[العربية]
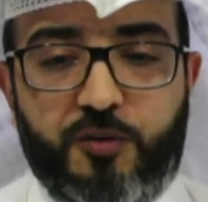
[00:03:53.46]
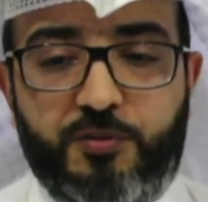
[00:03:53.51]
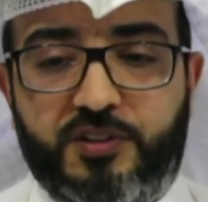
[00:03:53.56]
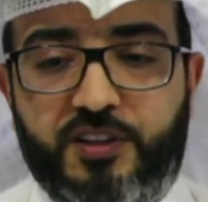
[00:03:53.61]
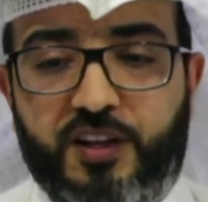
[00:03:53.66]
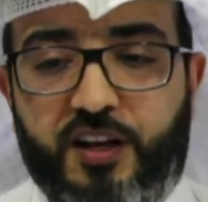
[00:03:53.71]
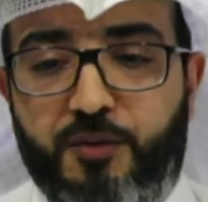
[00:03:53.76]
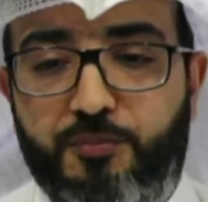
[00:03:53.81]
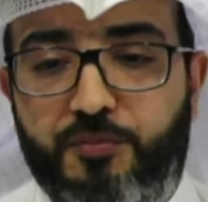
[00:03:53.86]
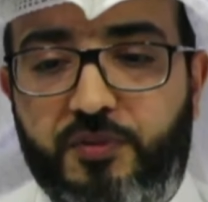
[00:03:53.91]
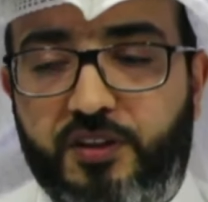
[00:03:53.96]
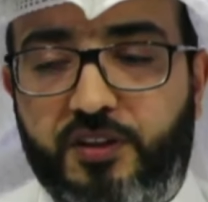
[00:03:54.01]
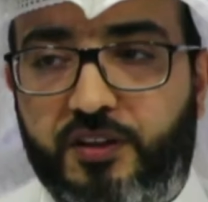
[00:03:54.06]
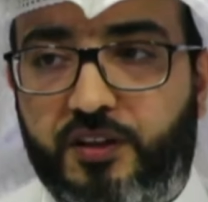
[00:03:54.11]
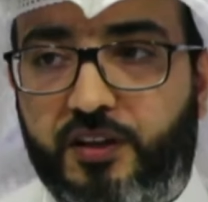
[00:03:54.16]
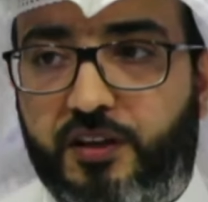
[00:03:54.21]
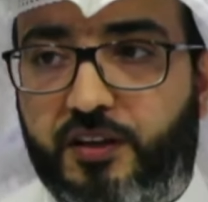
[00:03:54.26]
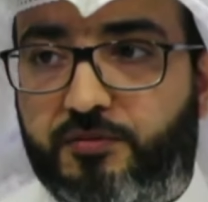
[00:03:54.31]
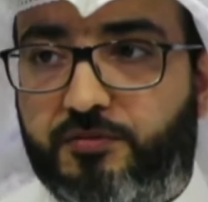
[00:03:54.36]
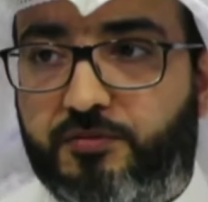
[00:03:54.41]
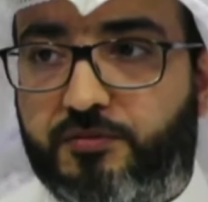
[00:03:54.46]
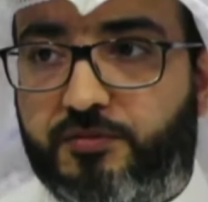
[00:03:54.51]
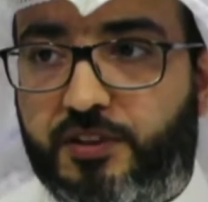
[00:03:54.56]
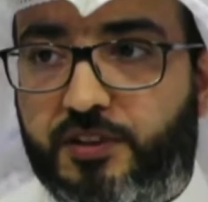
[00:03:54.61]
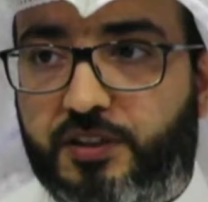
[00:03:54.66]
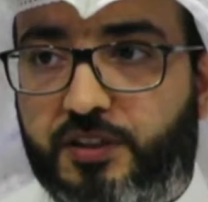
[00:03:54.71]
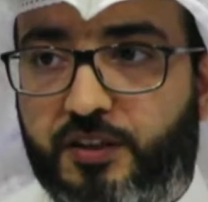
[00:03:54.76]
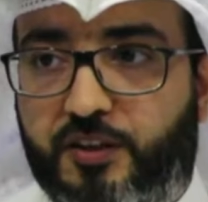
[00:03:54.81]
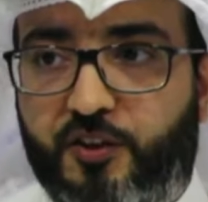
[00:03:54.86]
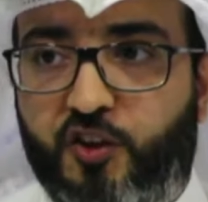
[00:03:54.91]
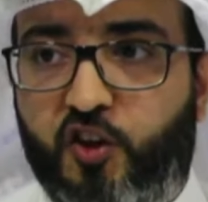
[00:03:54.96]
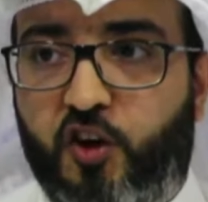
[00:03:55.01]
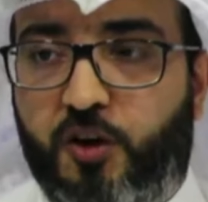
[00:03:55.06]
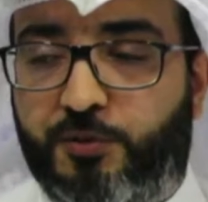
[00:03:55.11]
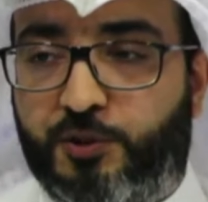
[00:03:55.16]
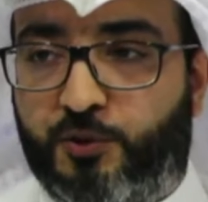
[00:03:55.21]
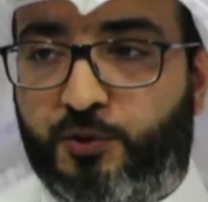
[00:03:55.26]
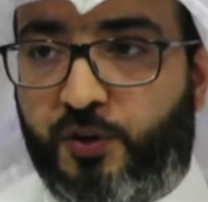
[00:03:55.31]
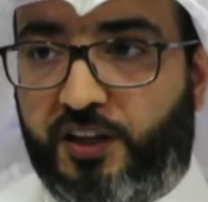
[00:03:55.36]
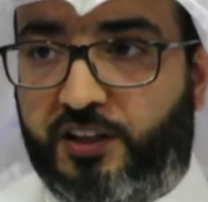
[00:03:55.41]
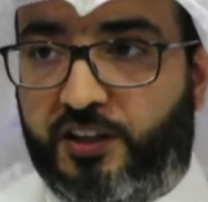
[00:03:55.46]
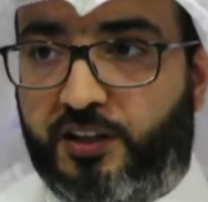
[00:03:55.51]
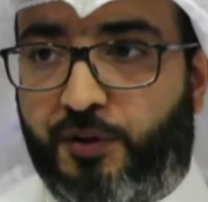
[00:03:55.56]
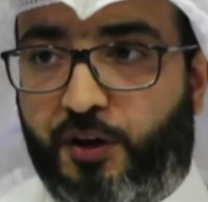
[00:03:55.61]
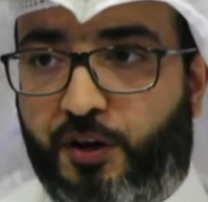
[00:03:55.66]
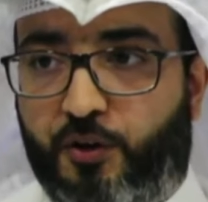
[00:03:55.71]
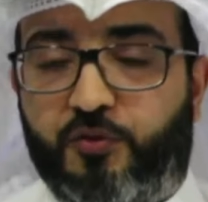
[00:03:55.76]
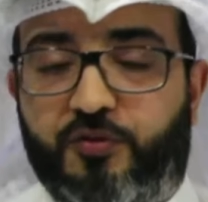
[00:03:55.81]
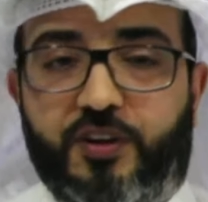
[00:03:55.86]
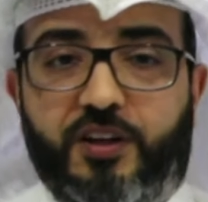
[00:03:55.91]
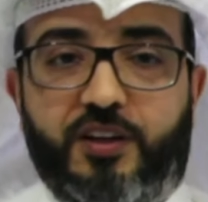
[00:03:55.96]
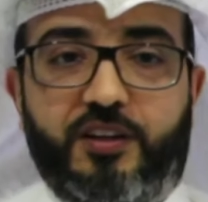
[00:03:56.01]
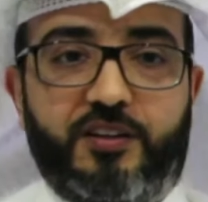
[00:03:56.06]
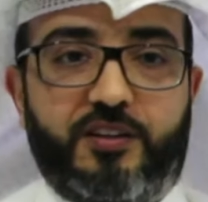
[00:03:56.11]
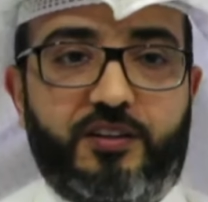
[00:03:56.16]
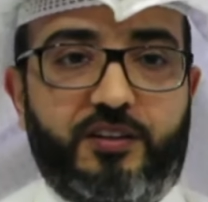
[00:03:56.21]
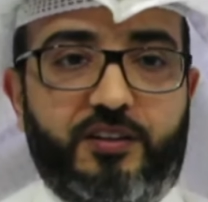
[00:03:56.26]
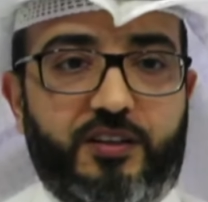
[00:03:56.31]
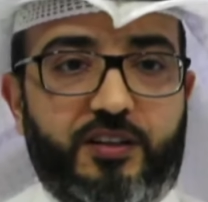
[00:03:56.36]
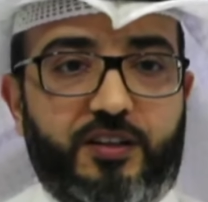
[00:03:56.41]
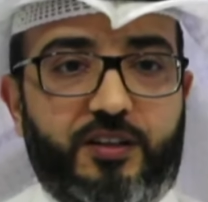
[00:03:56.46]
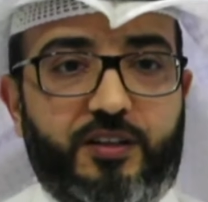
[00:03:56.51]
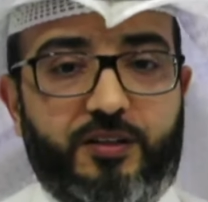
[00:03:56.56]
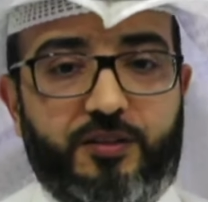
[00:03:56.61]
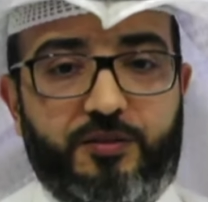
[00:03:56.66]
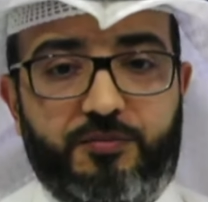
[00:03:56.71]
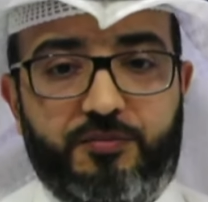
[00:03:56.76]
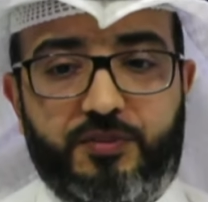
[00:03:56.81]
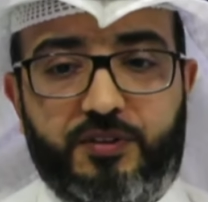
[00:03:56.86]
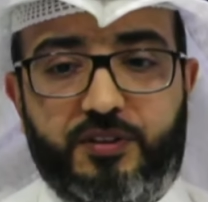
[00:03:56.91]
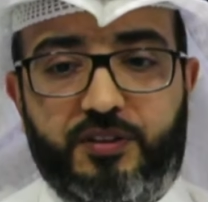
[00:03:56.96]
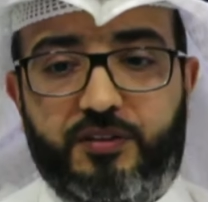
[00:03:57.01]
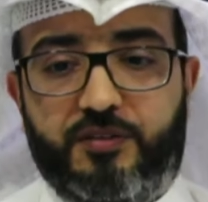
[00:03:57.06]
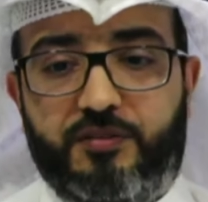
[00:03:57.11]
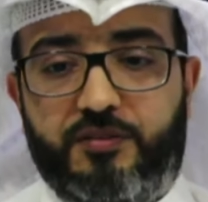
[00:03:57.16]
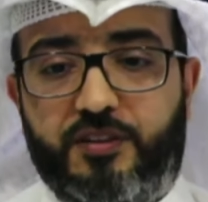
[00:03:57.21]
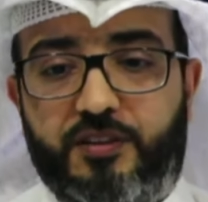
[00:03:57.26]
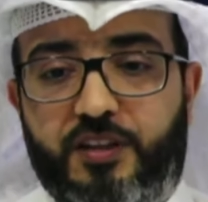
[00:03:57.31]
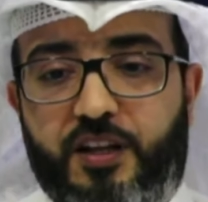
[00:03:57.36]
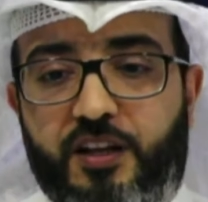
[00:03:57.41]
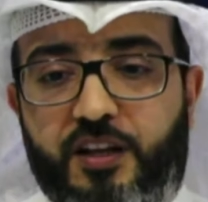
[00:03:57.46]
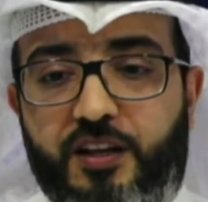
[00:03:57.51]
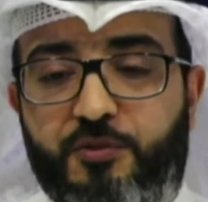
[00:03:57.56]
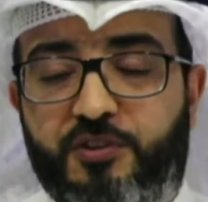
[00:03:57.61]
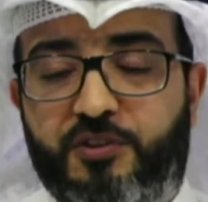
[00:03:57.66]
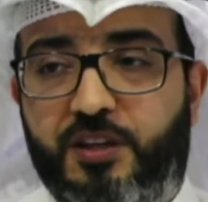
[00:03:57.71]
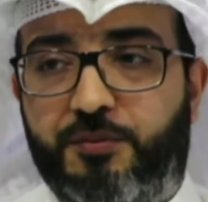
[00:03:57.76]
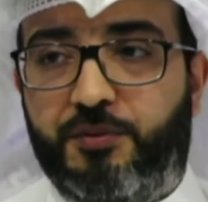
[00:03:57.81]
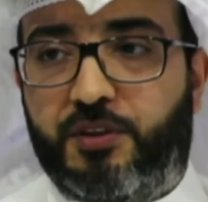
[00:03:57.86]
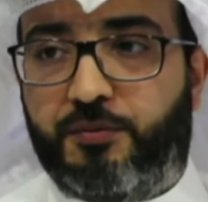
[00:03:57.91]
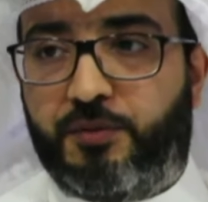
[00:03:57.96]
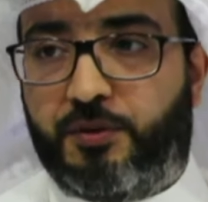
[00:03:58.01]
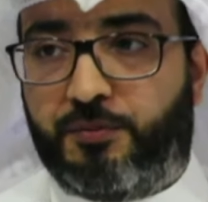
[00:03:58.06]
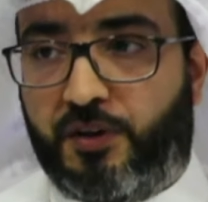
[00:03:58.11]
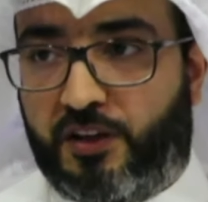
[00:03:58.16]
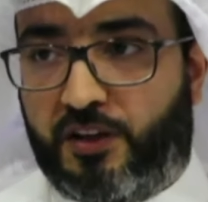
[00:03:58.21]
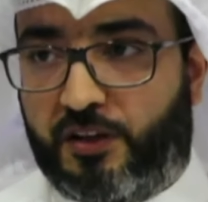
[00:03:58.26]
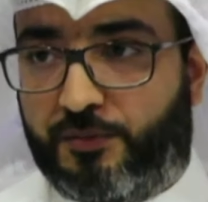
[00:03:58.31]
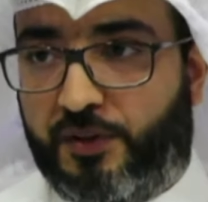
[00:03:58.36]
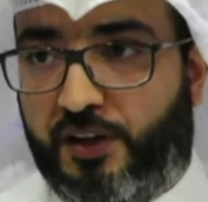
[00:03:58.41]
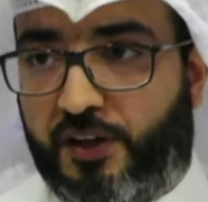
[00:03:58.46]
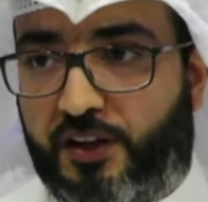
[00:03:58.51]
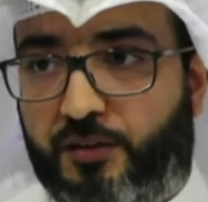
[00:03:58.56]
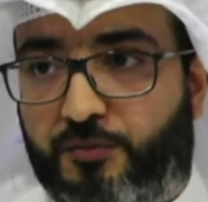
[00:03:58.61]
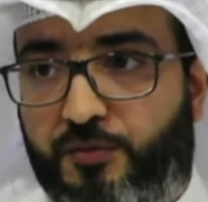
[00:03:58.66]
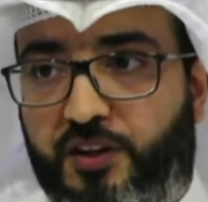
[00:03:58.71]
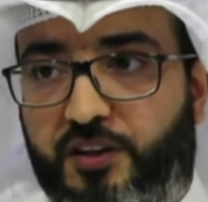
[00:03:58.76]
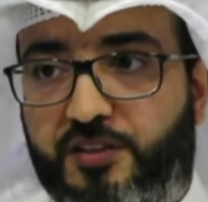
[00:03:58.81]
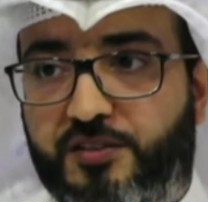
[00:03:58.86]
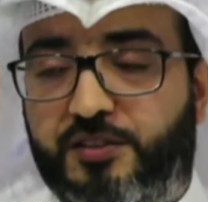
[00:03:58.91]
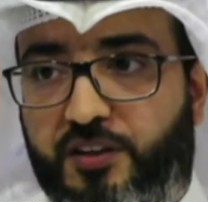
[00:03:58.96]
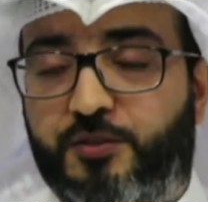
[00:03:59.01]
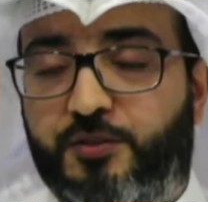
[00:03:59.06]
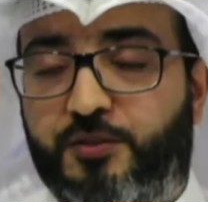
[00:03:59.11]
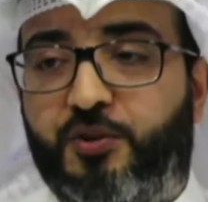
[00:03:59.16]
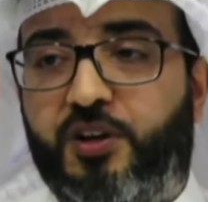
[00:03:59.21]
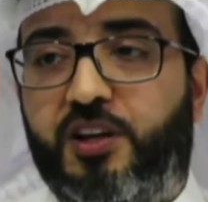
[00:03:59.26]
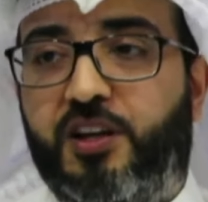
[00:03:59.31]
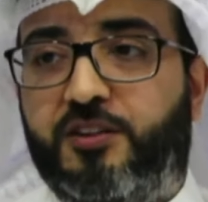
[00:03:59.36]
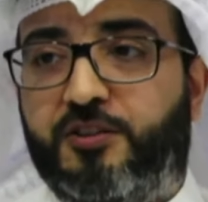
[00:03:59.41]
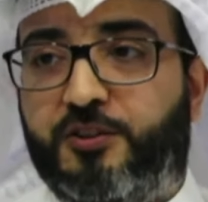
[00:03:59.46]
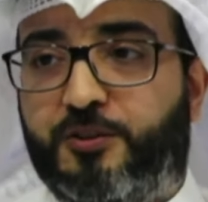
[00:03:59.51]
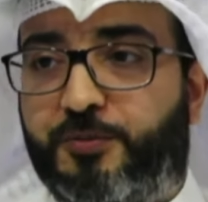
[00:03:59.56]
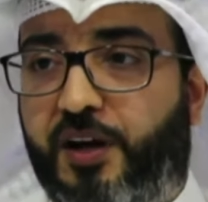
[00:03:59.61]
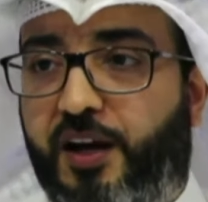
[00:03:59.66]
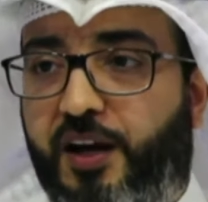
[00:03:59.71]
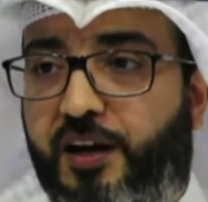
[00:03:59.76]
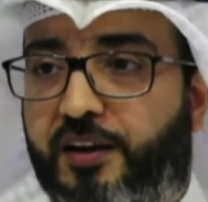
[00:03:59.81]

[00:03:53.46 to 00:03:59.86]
العامه هي أه، ضوابط واحده معروفه لان هي معتمده من بنك البحرين المركزي وكلها تتبع